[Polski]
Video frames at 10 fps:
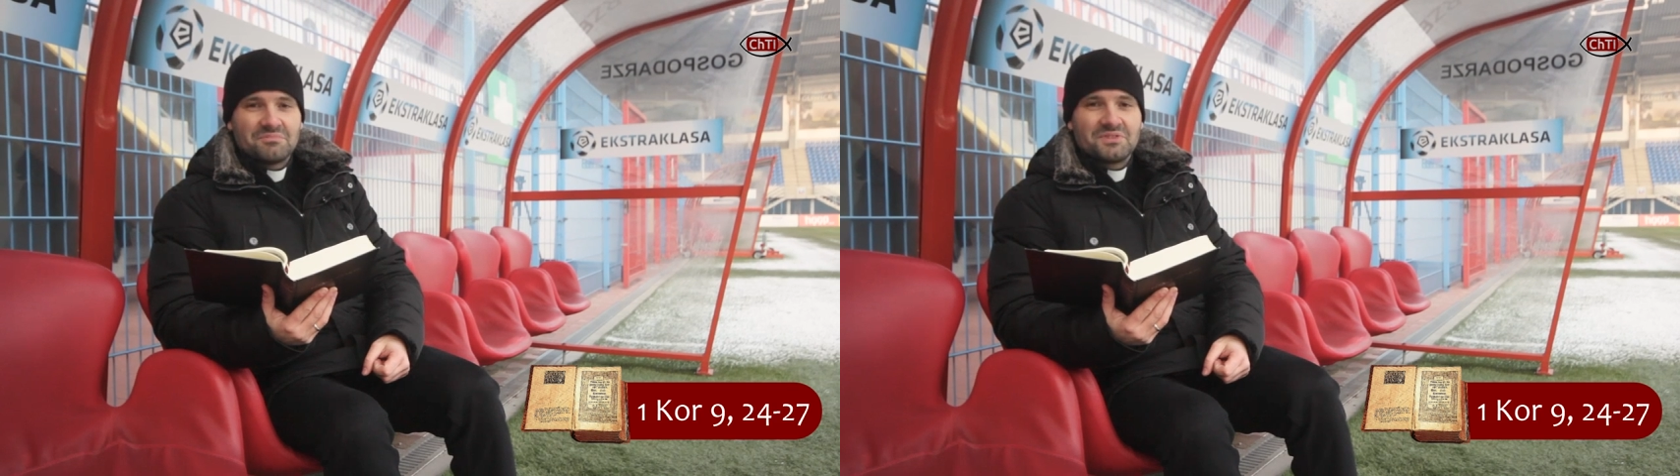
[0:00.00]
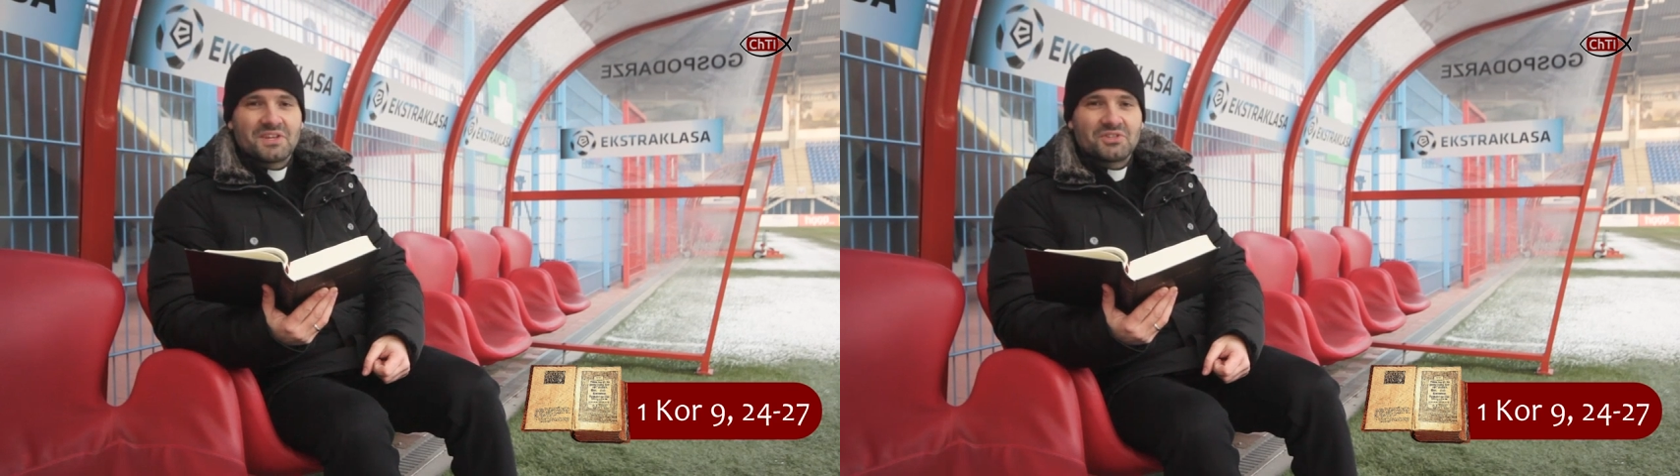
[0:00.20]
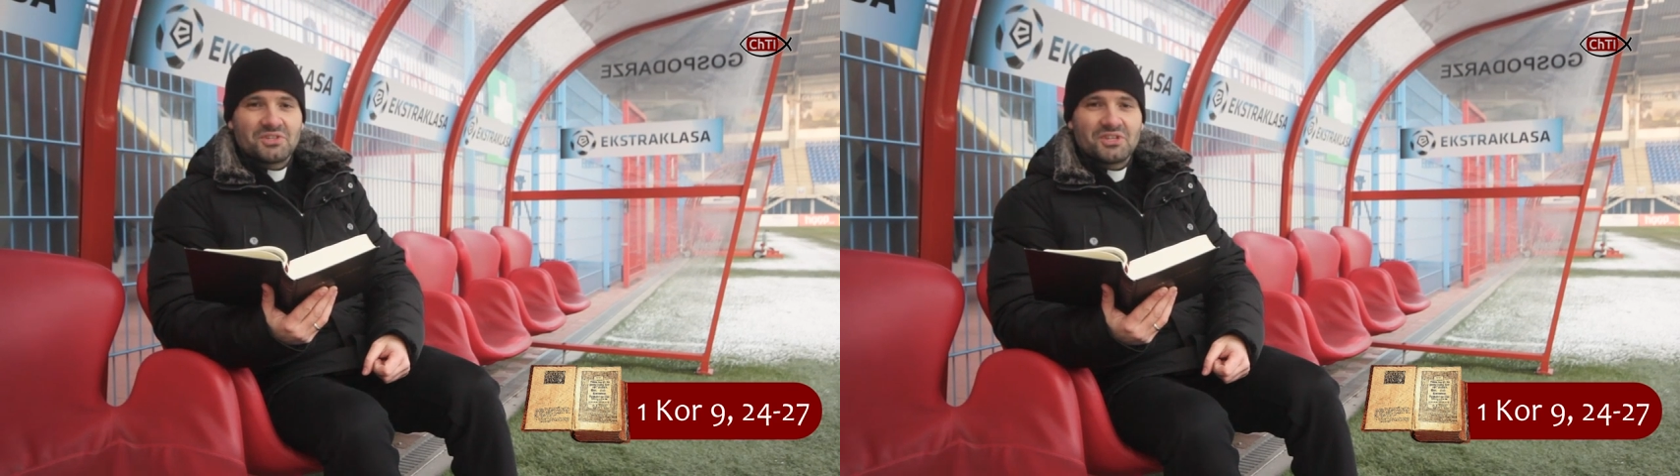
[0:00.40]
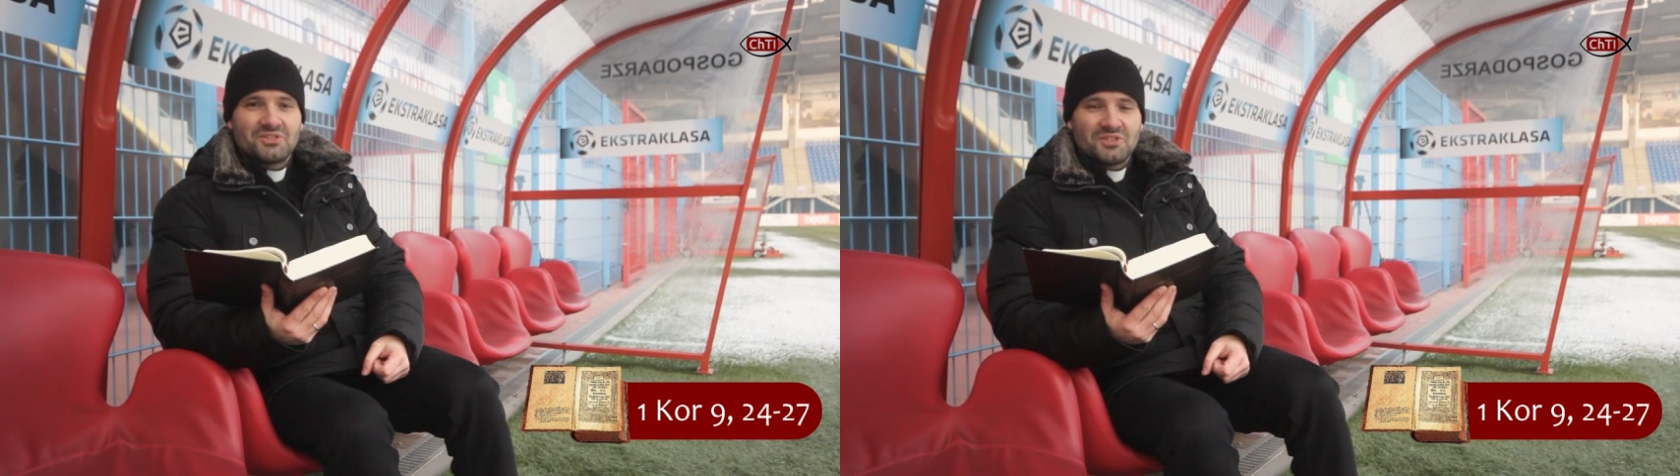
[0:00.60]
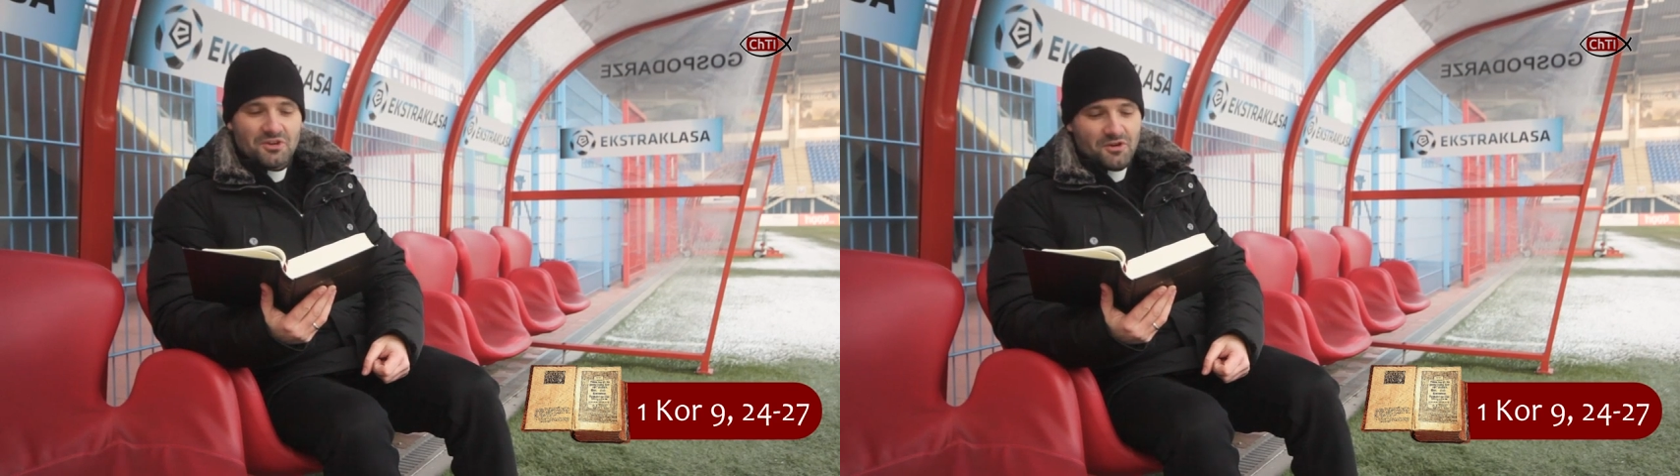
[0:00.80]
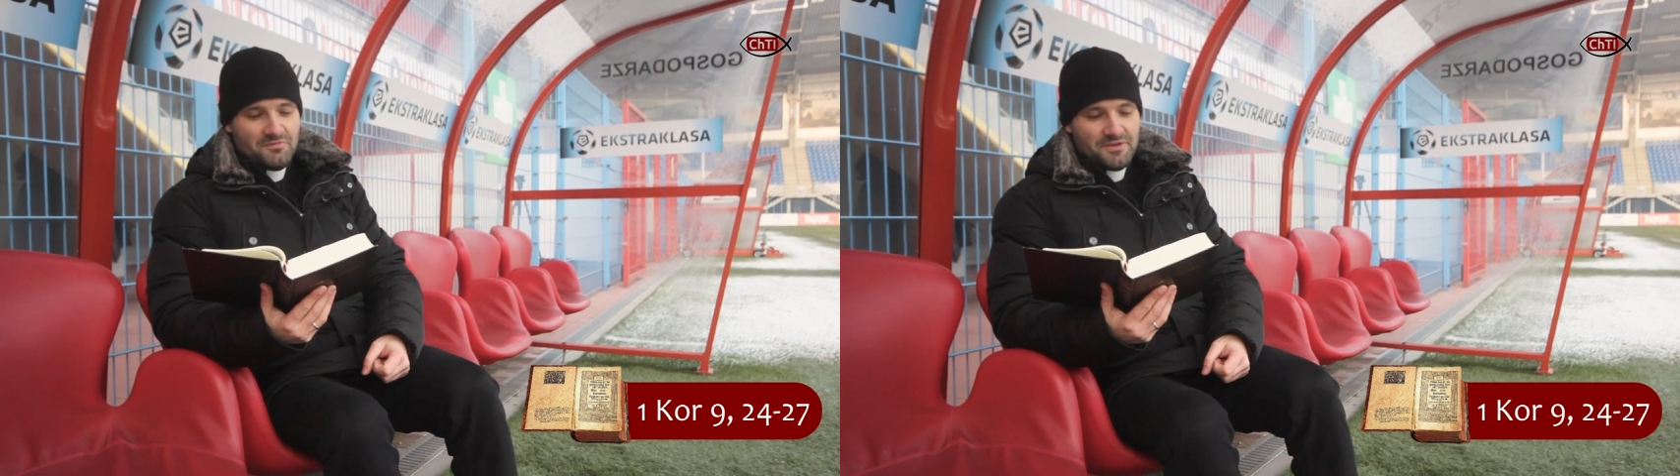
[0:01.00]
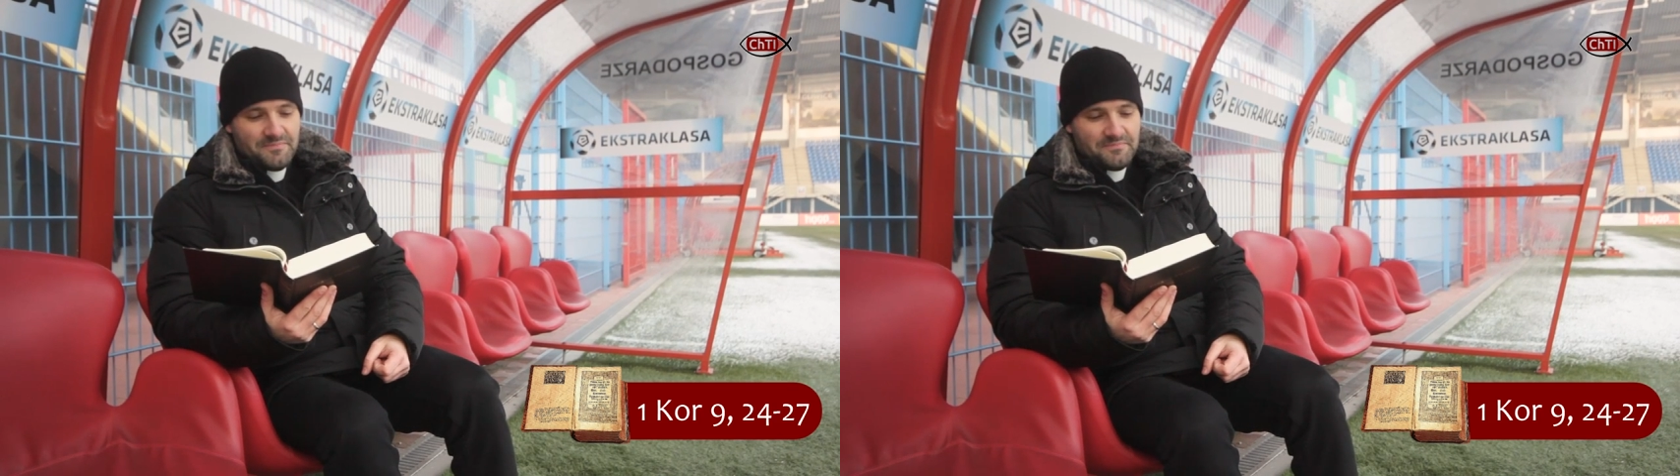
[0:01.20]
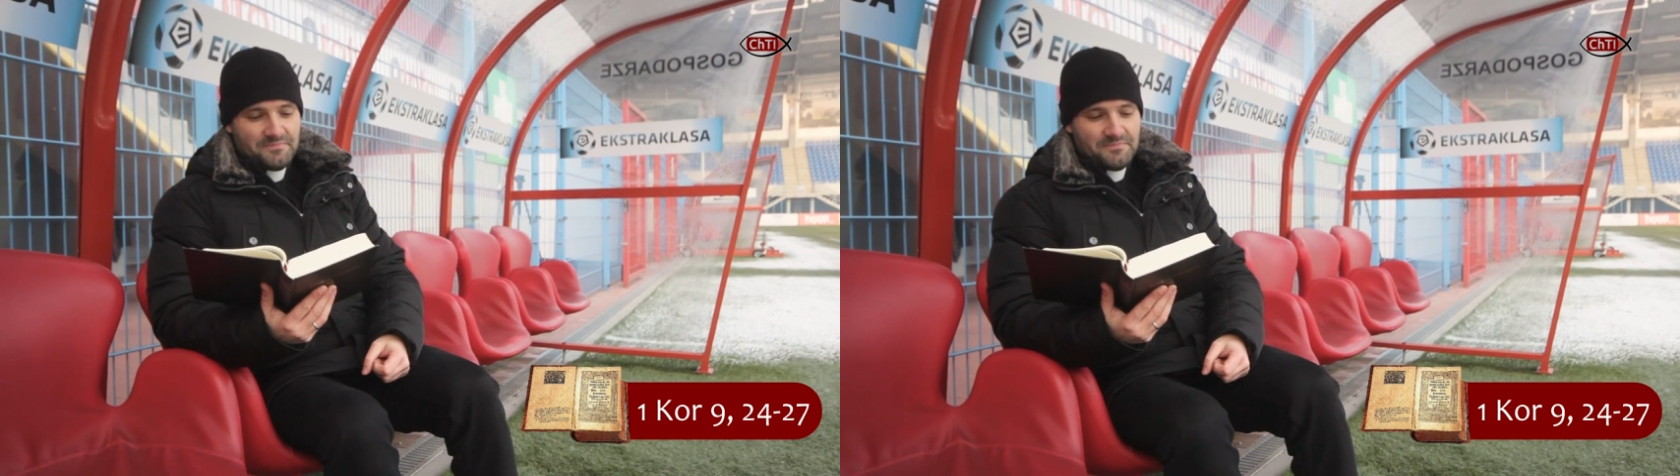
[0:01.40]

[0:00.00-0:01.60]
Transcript: my zaś nie znikomy.